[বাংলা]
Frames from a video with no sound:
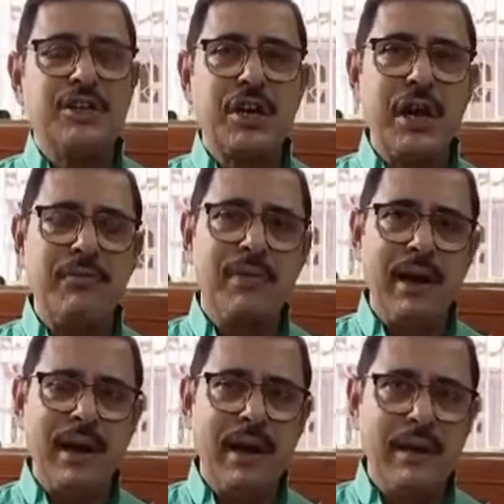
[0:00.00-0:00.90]
সেই
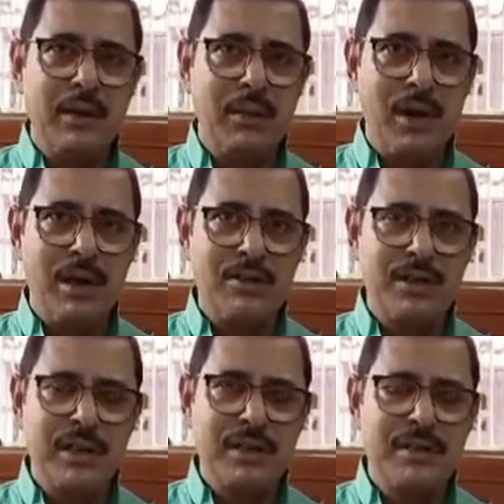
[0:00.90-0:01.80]
ফেলে দেওয়া
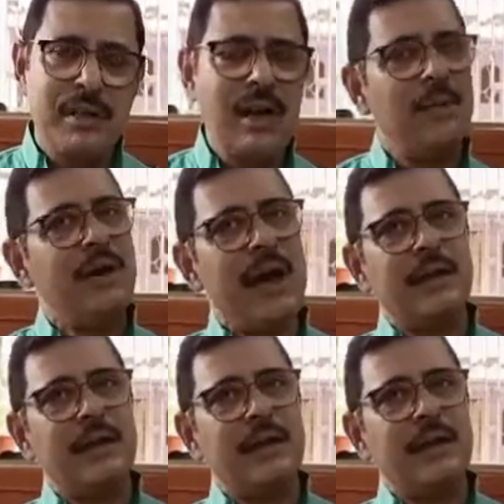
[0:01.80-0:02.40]
জিনিস থেকে আমি